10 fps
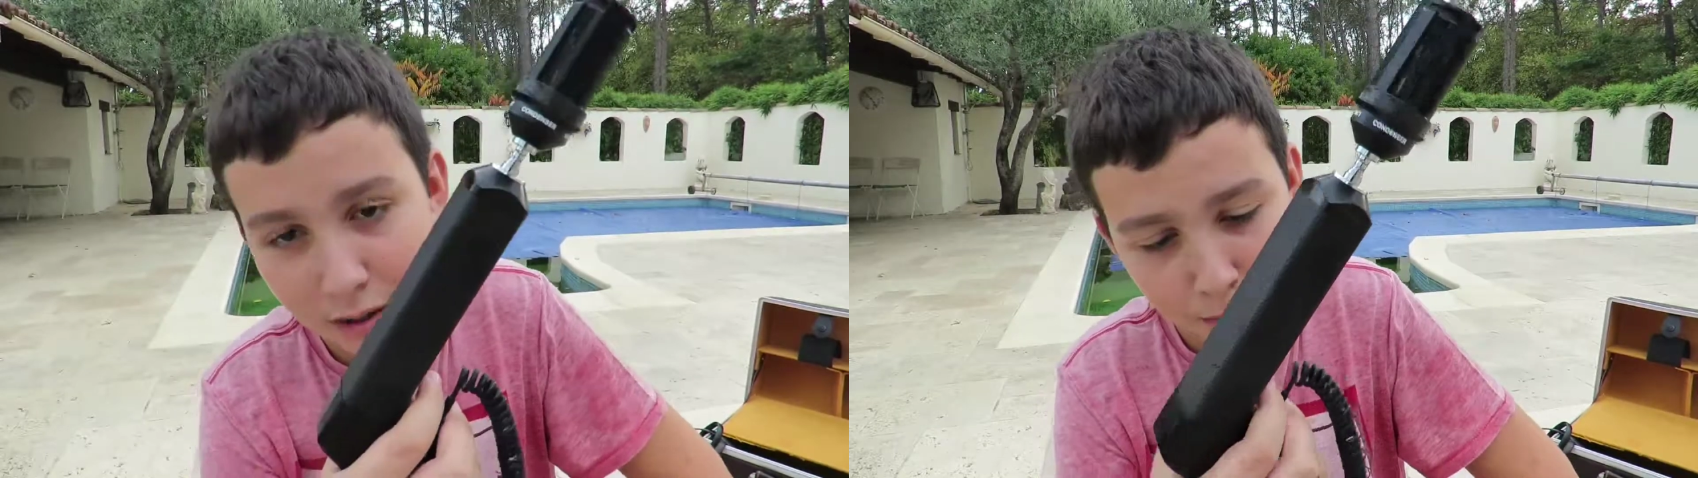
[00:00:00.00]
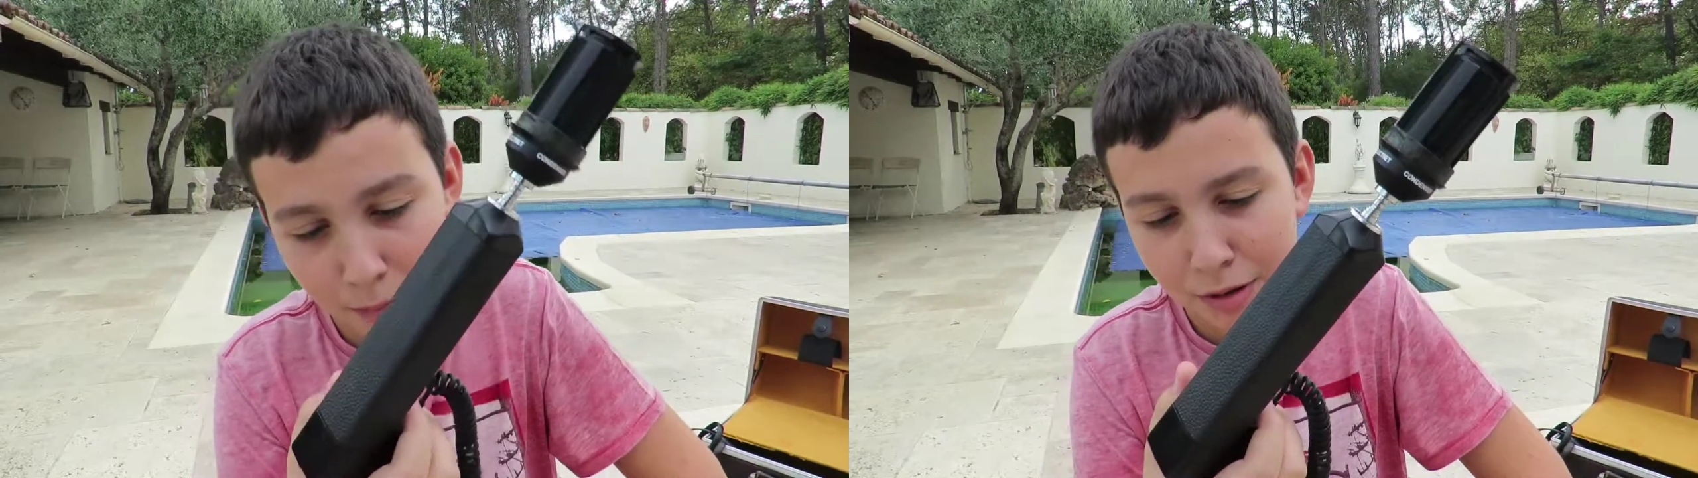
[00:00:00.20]

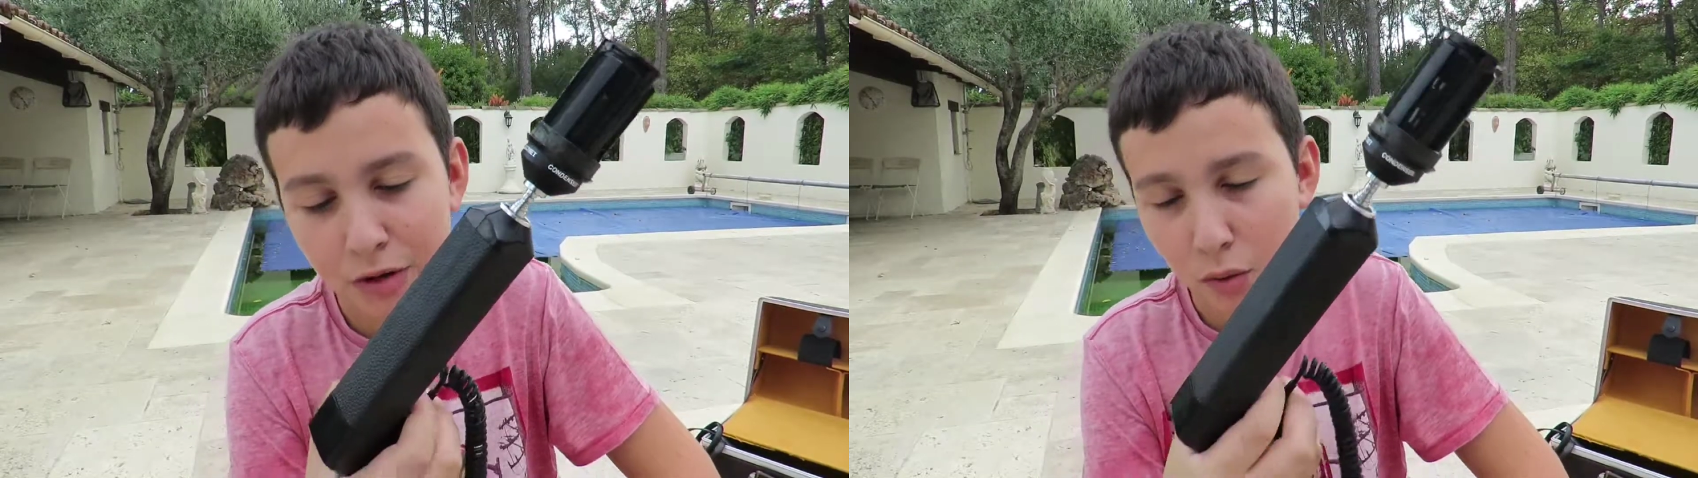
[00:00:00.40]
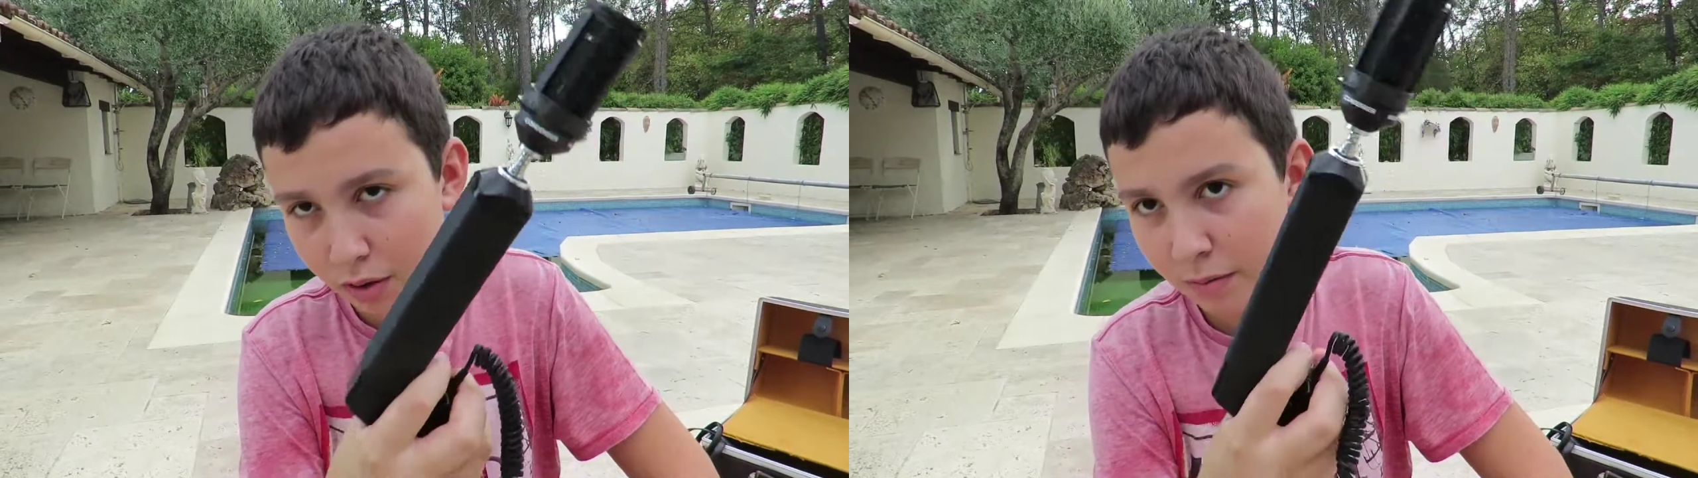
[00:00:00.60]
C'est pas un
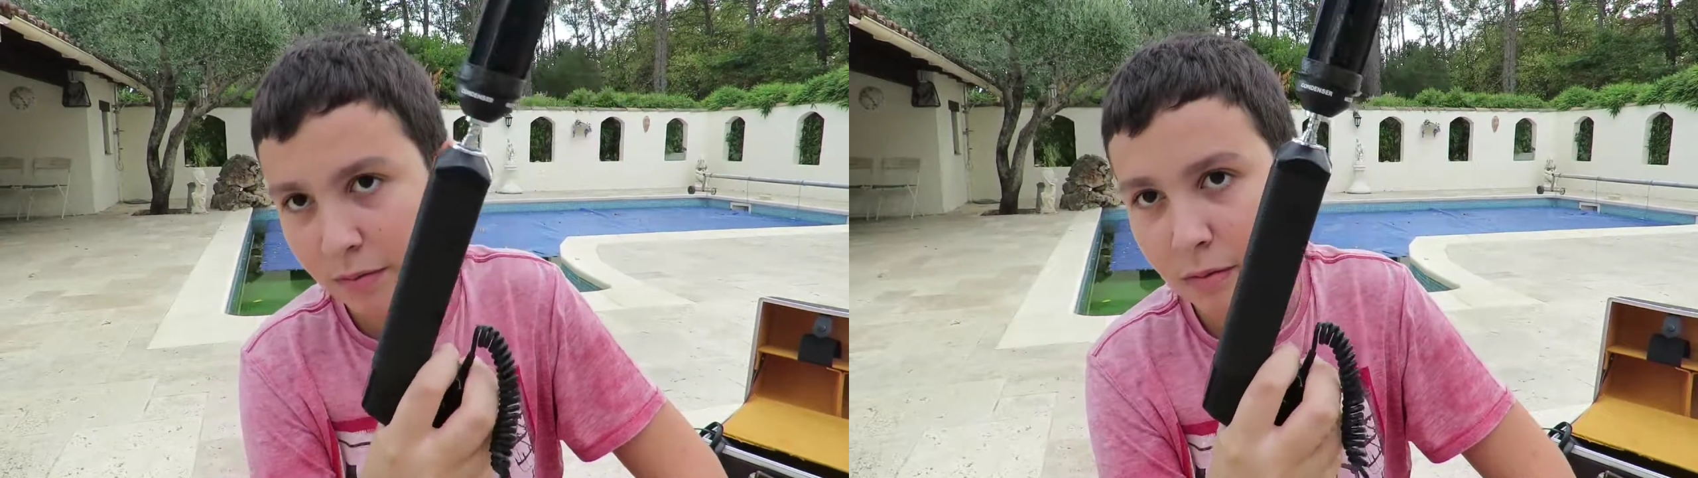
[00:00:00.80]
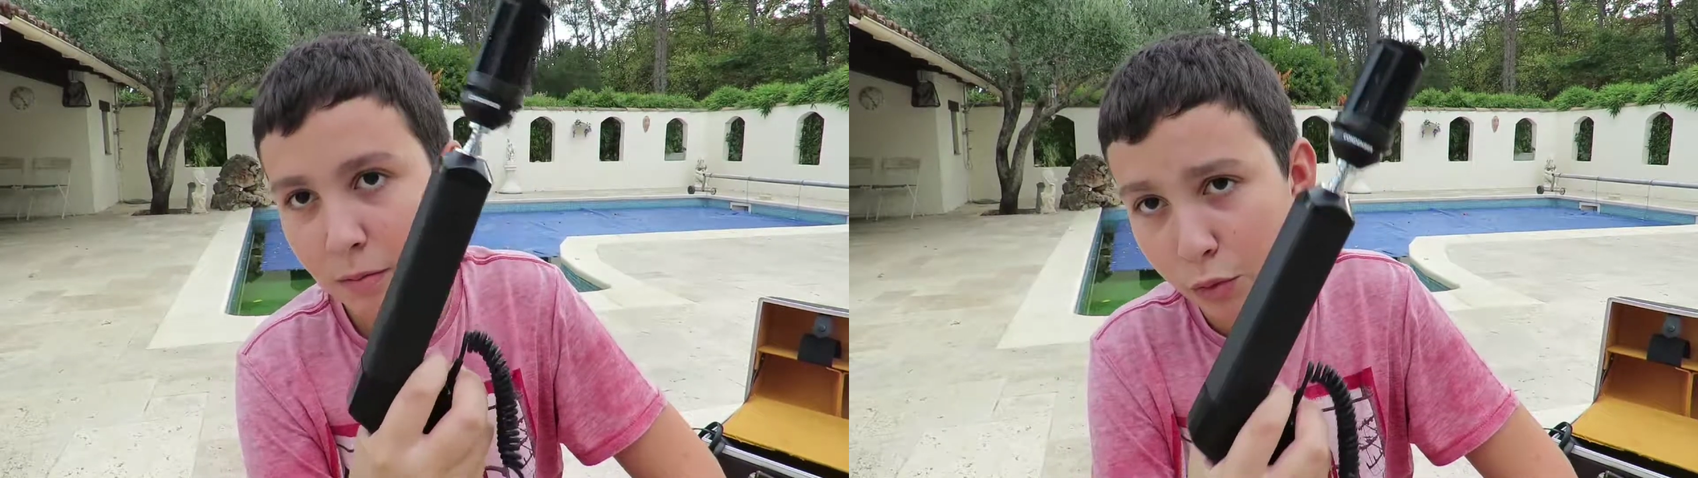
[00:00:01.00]
pistolet.
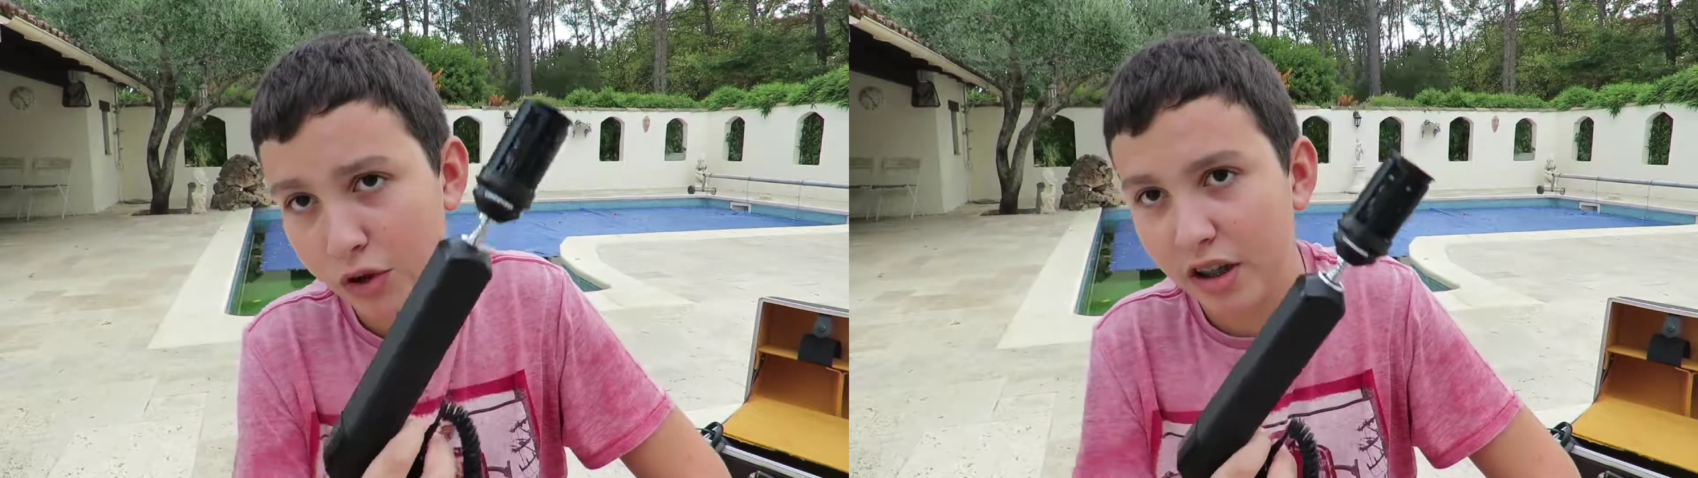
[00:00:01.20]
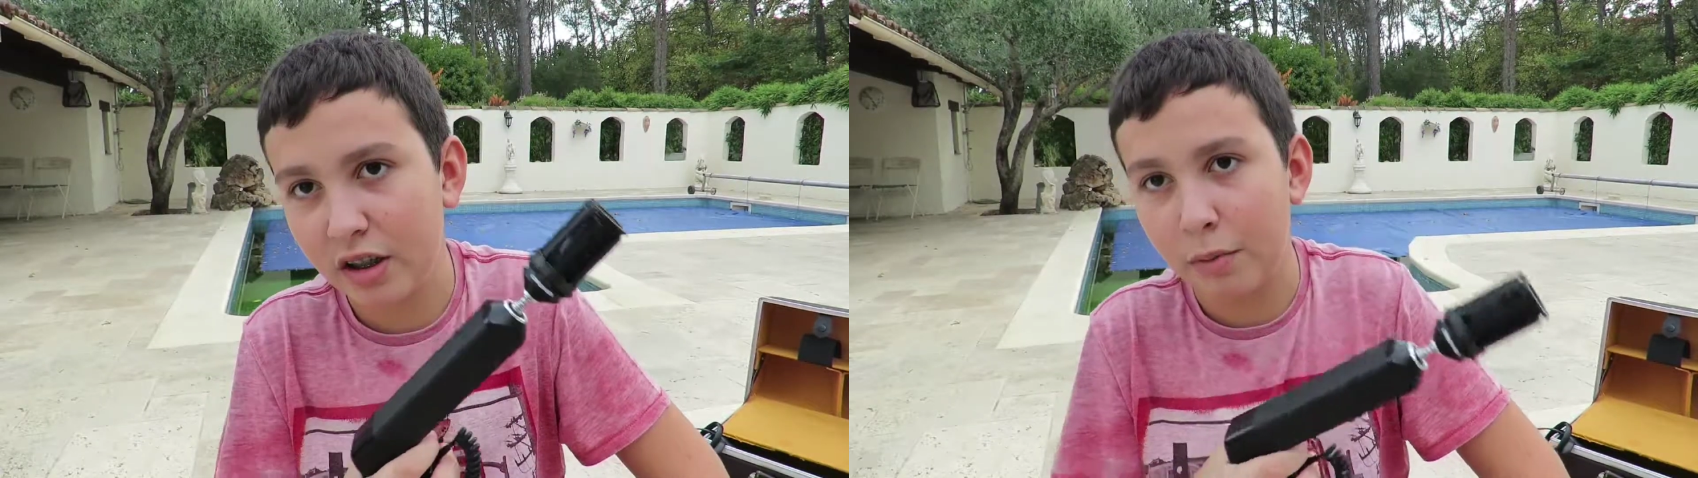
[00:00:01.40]
On
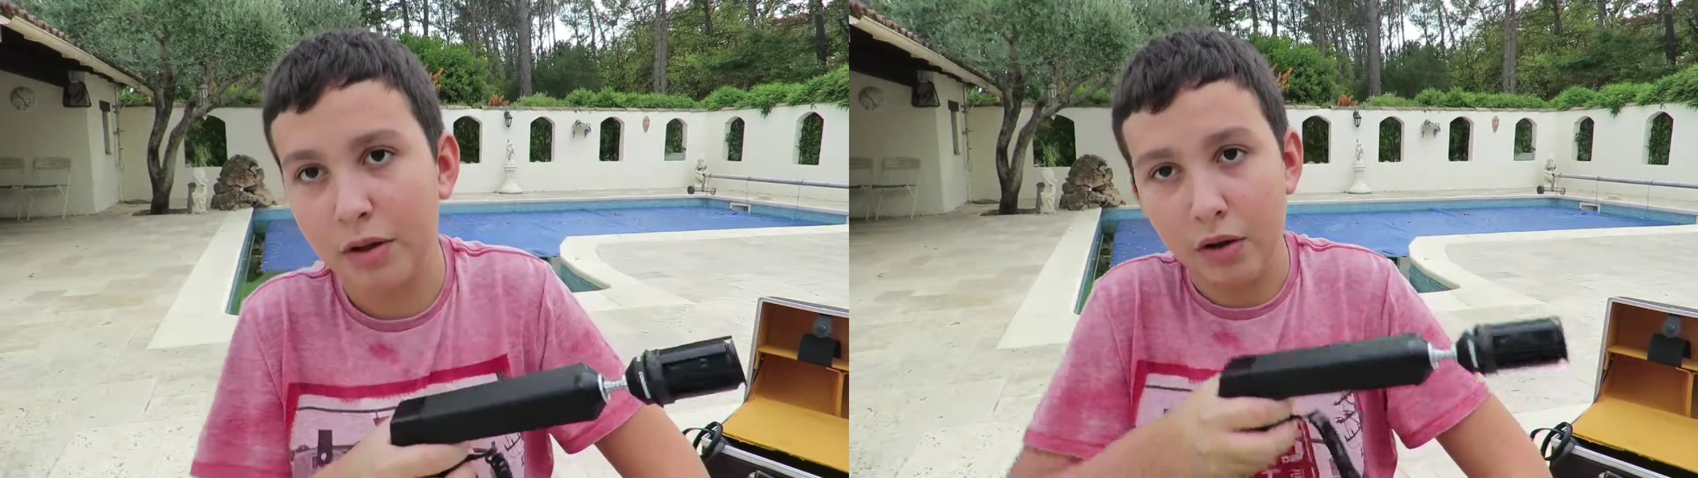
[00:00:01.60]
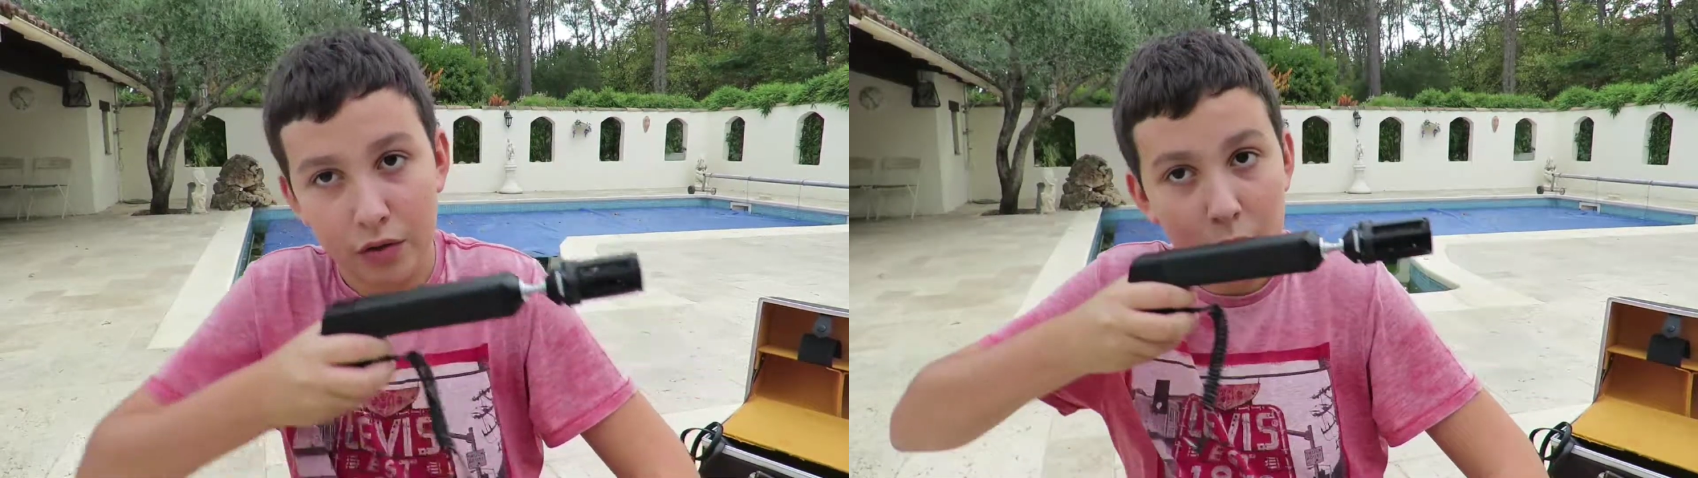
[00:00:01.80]
dirait que c'est un
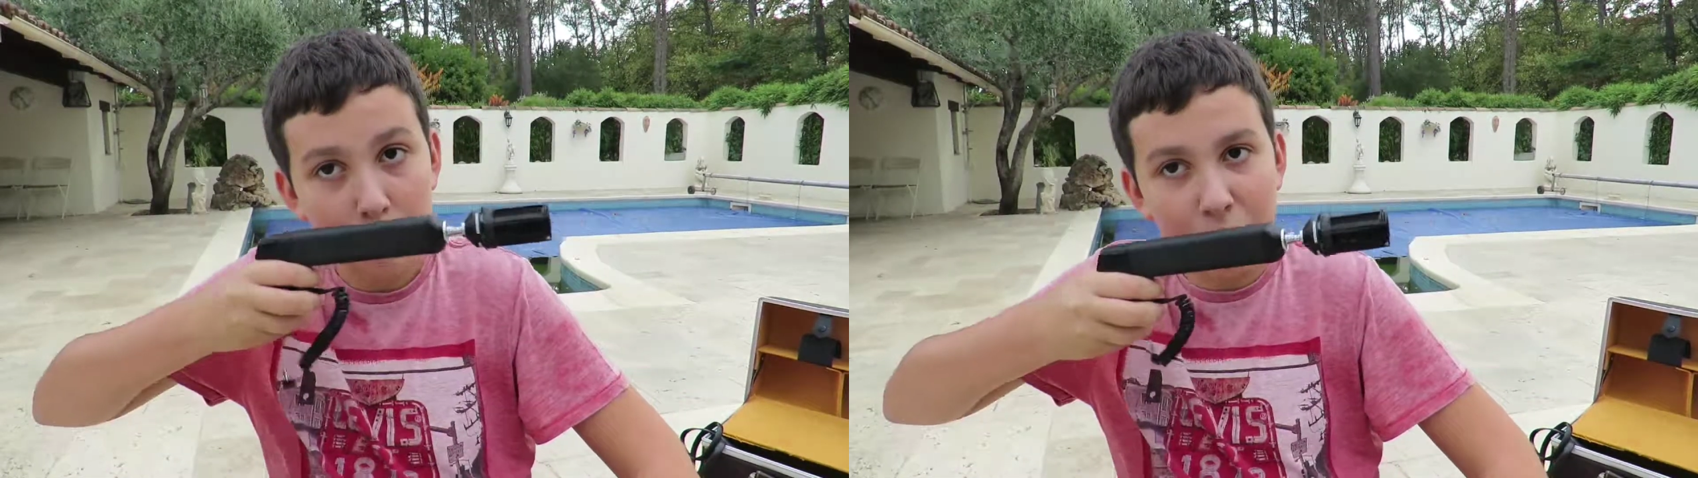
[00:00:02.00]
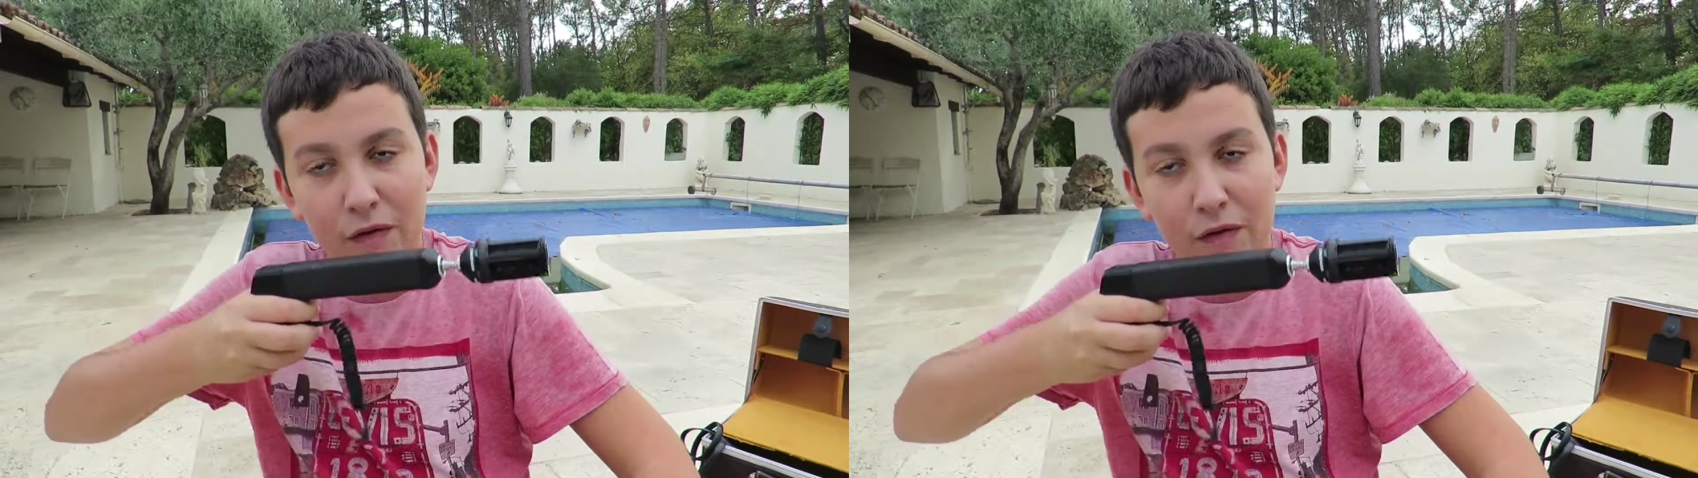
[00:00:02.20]
pistolet, tu vois.